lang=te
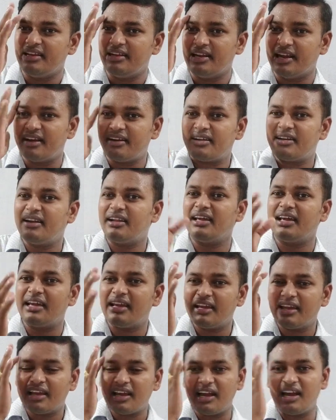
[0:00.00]
వెంటనే
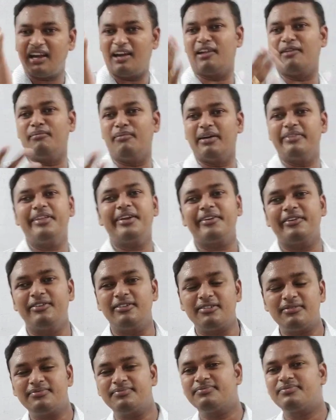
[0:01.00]
వాళ్ళ మదర్
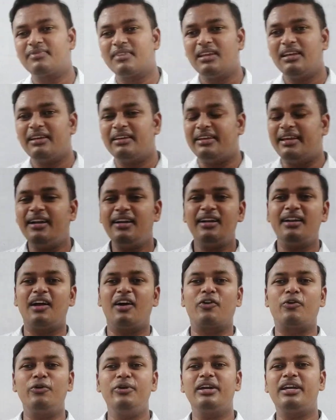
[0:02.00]
ఏంటి నా
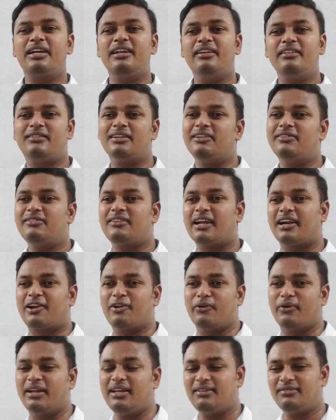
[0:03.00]
కొడుక్కి ఇన్ని
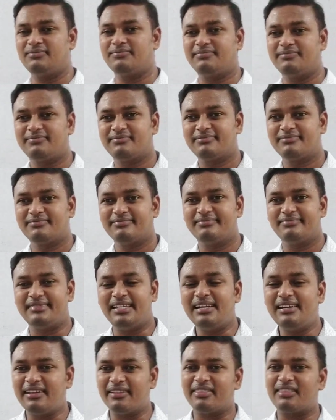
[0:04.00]
తెలివితేటలు ఉన్నాయి
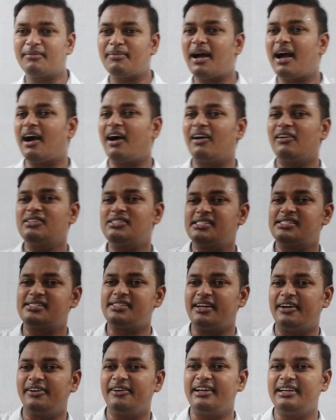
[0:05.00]
ఏంటి ఎంత బాగా
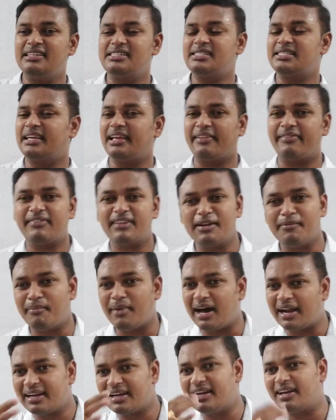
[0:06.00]
ఆలోచిస్తున్నాడు అనేసి వెంటనే
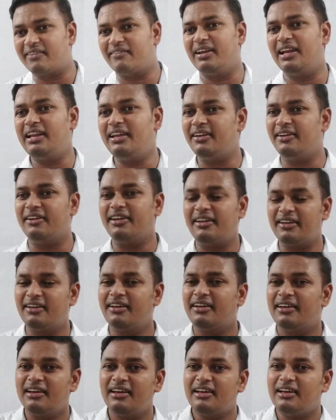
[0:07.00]
మార్కెట్కి వెళ్ళి
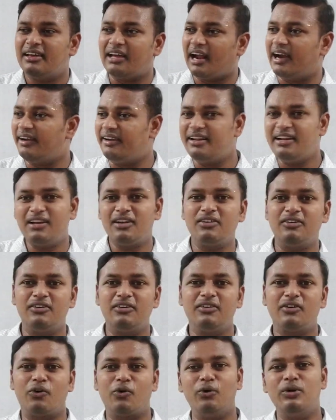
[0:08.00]
ఆ డ్రింక్
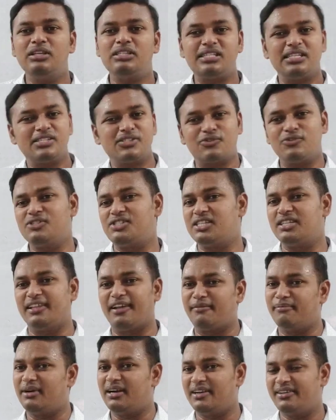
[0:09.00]
కొన్ని
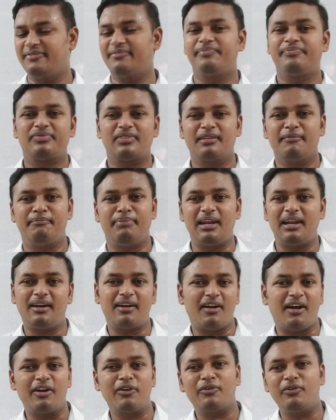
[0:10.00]
తీసుకొచ్చిందనమాట
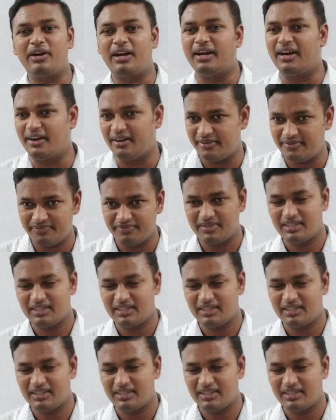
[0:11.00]
పిల్లడు ఆడుకుంటున్నాడు